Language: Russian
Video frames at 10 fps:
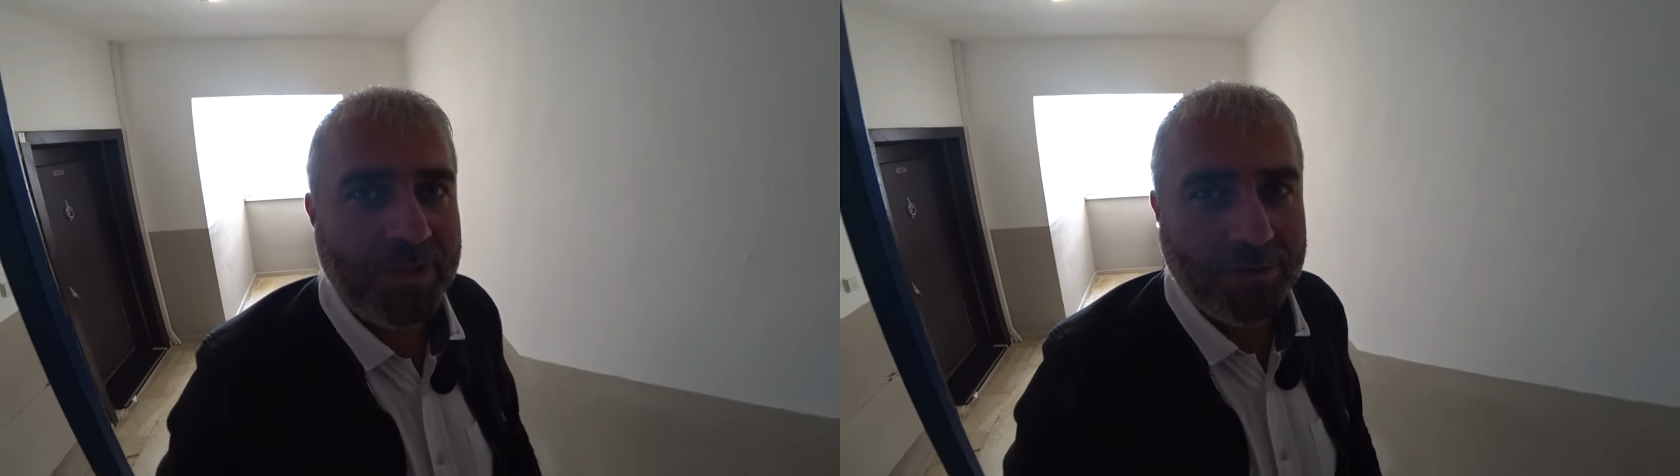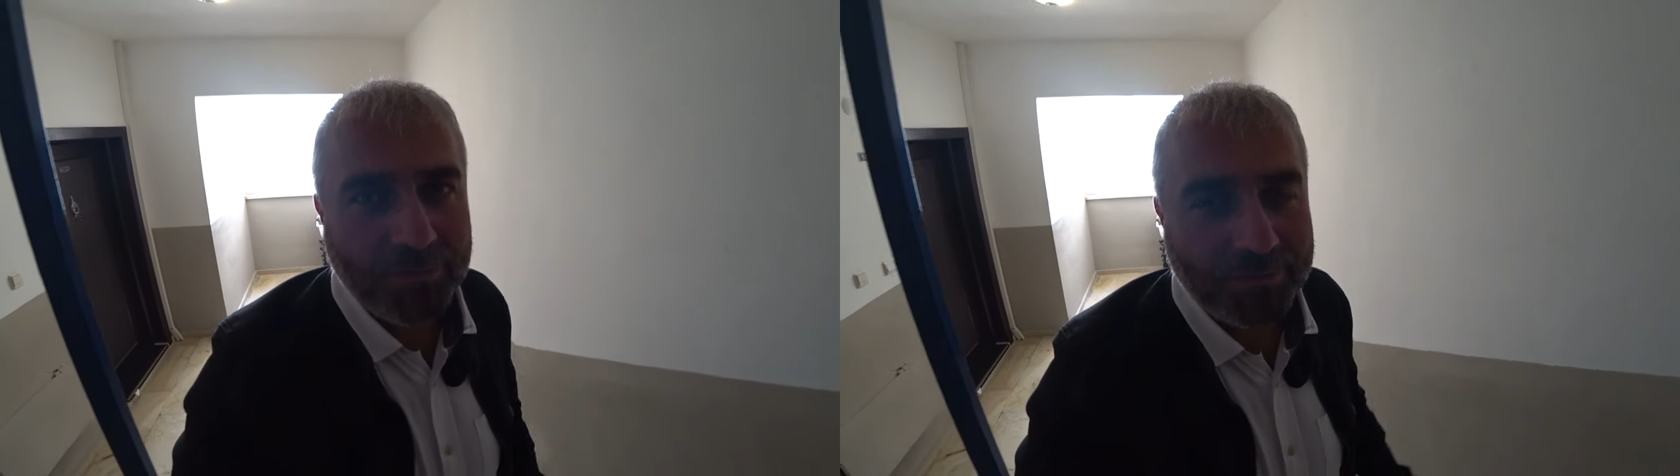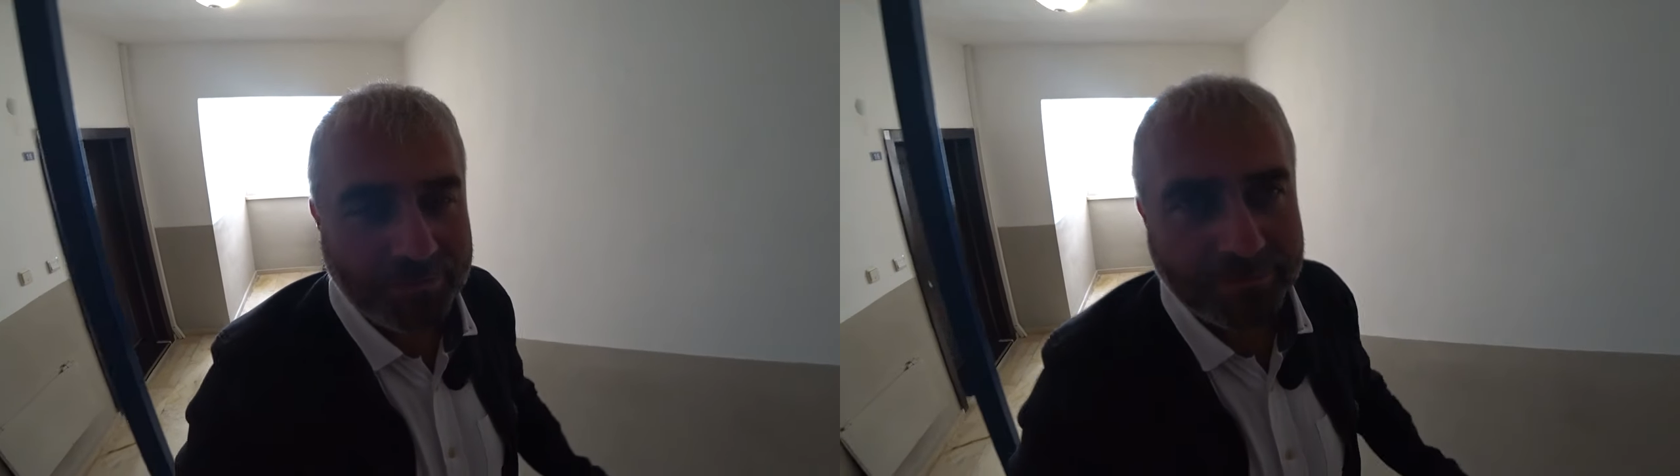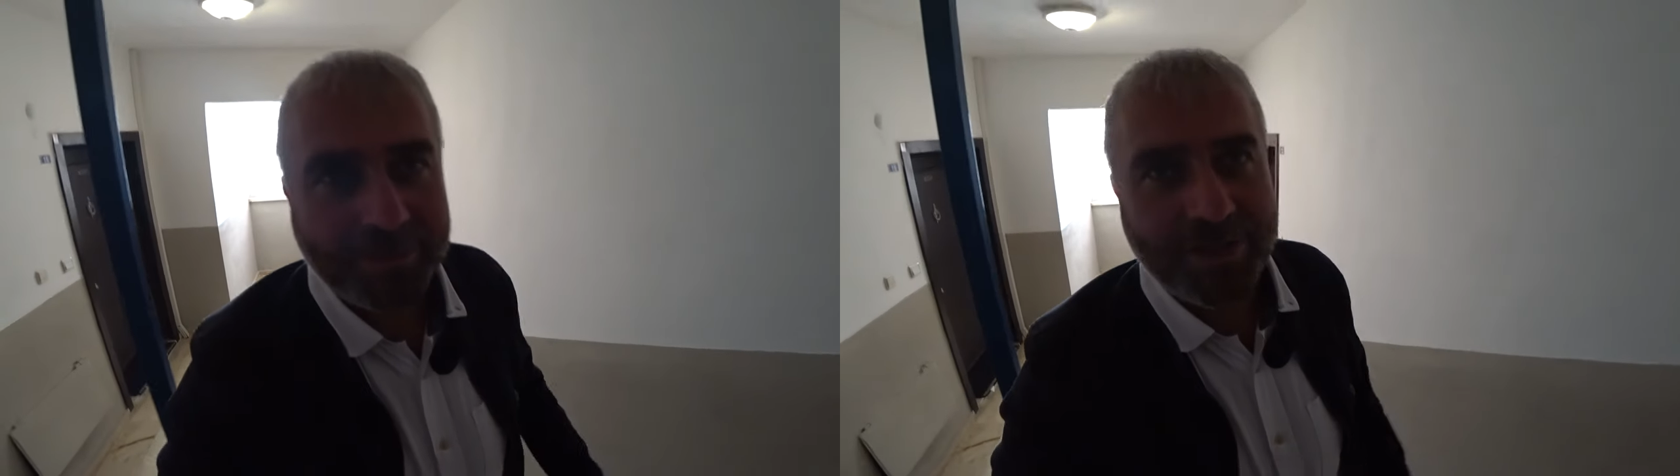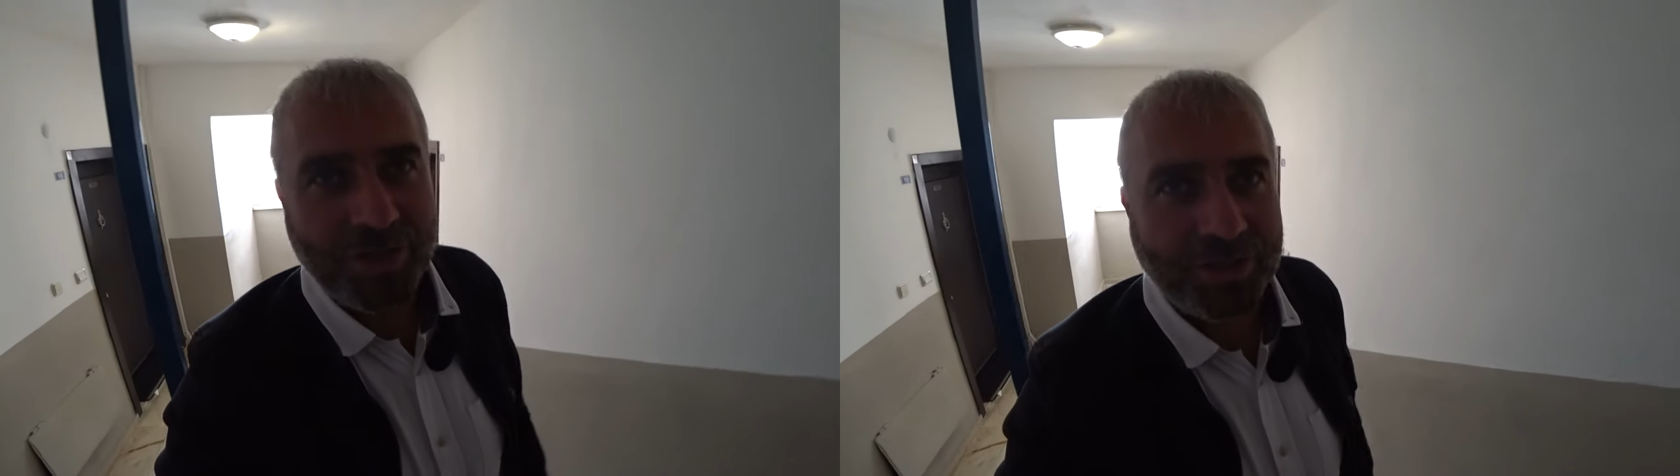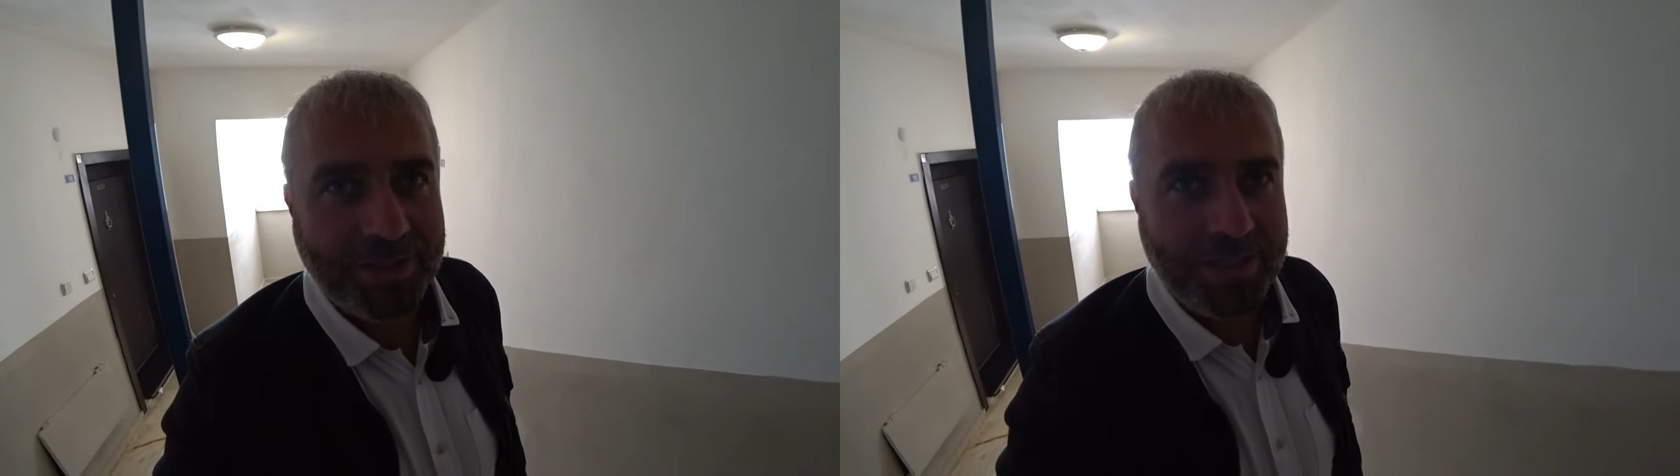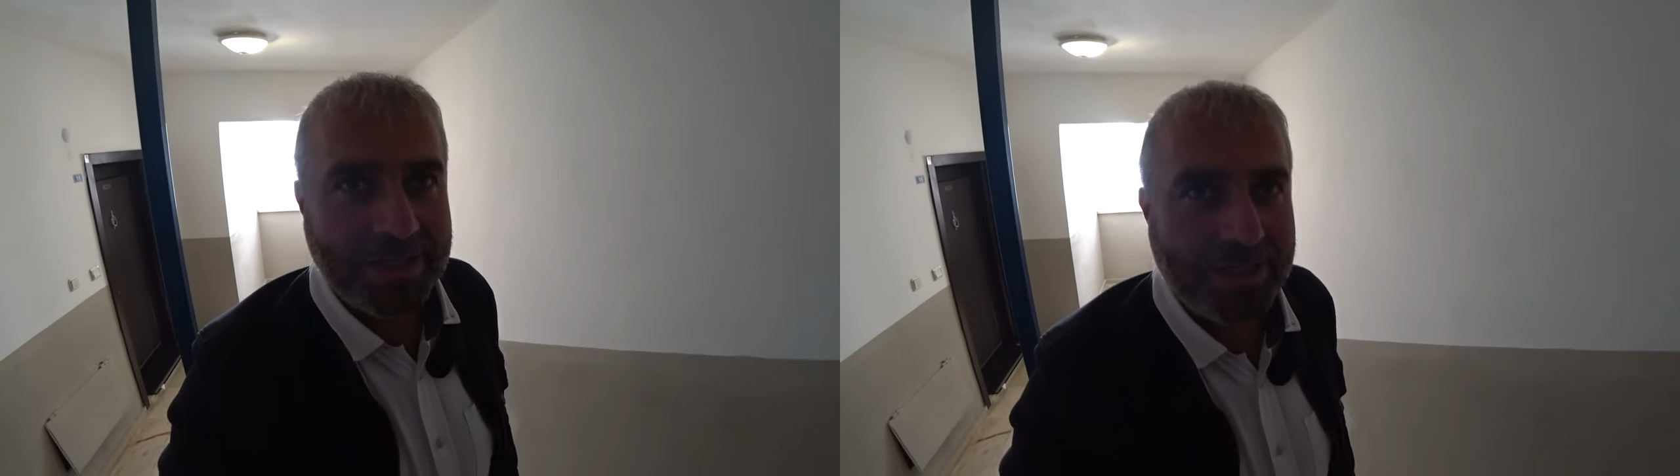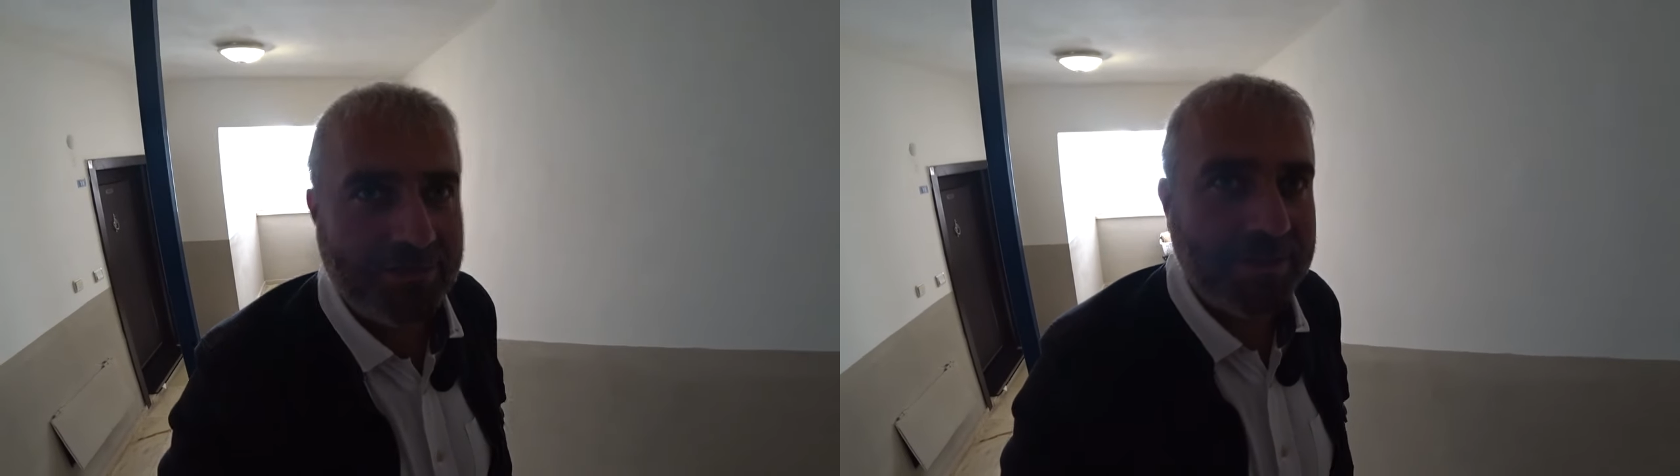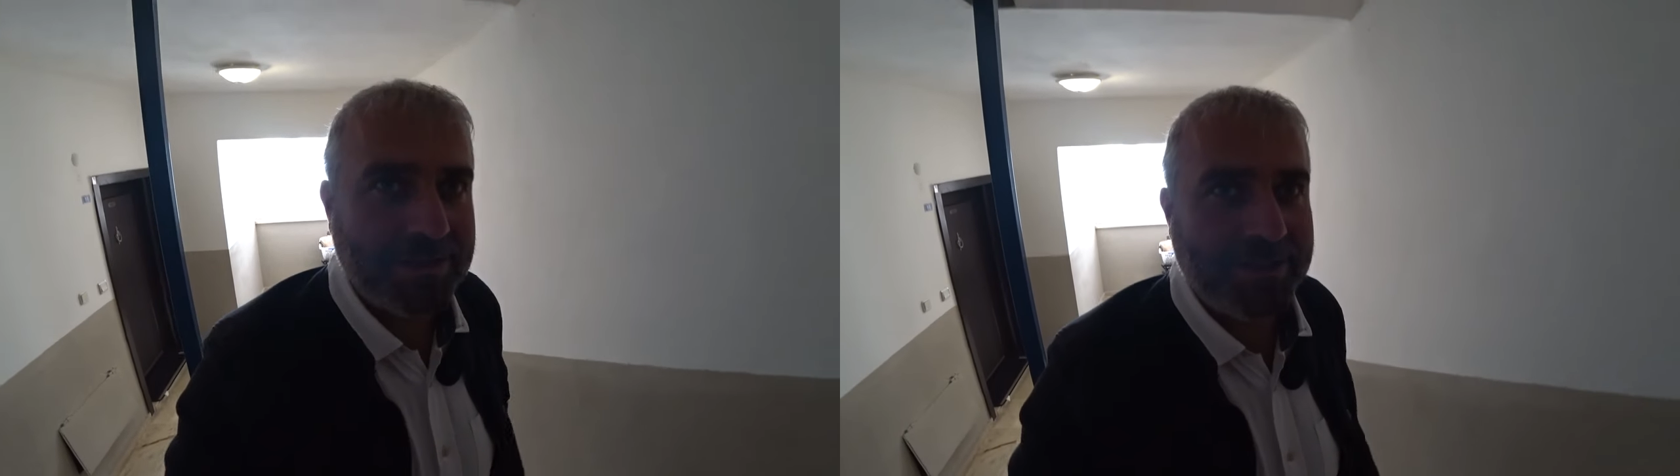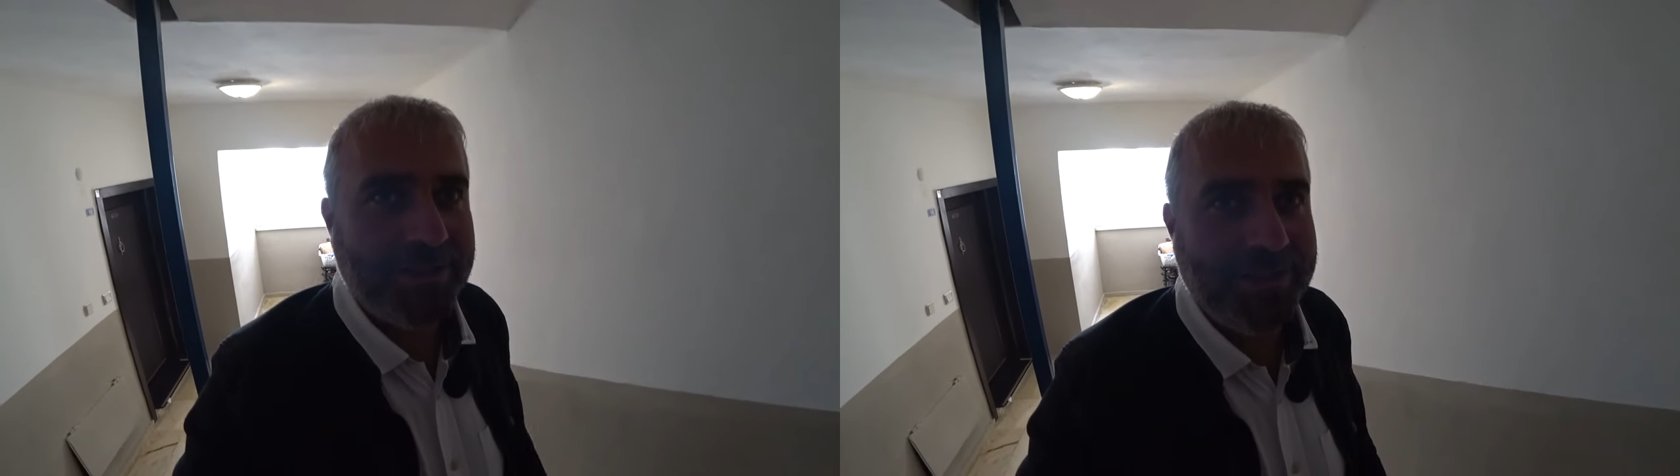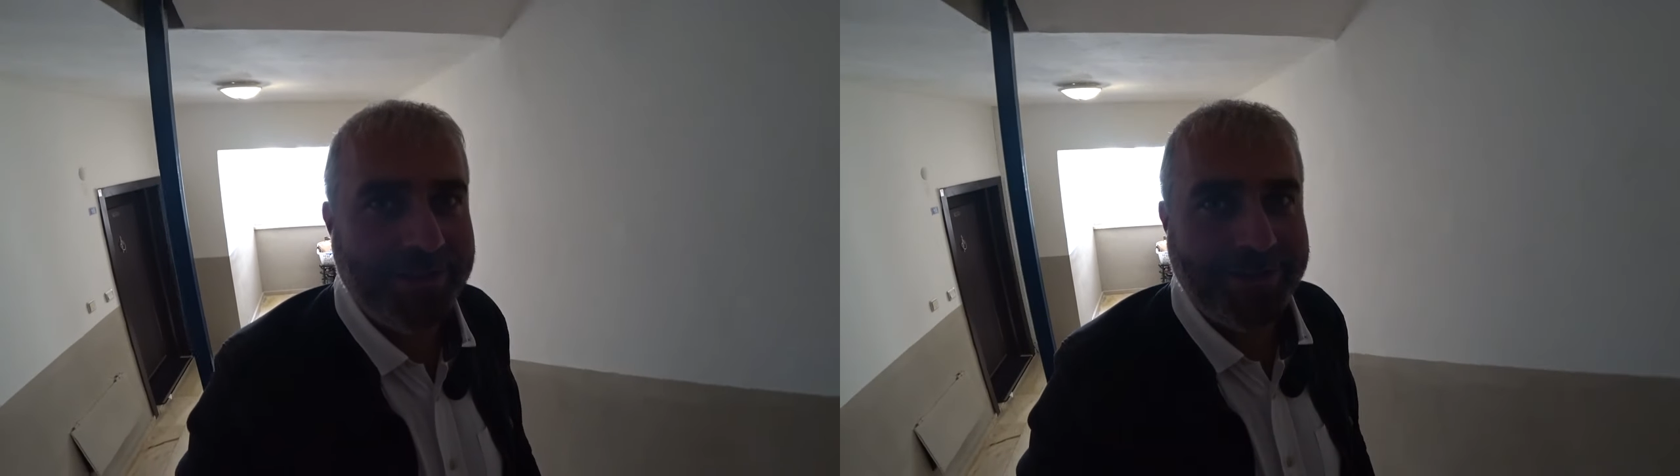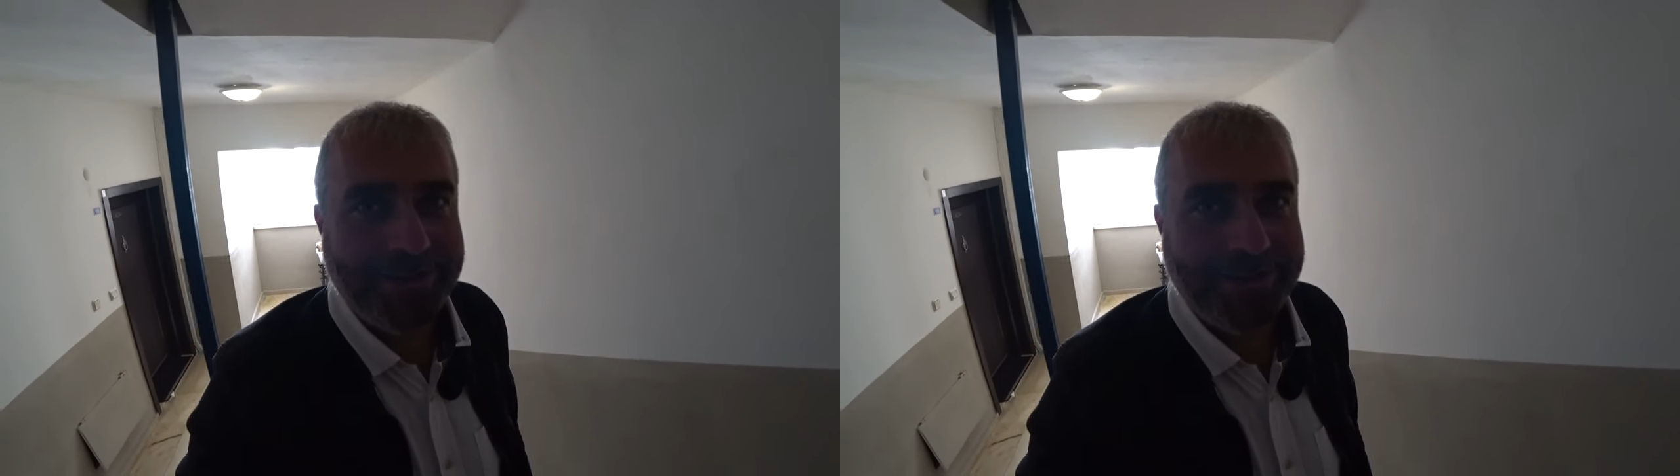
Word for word: Ну, конечно, если у вас не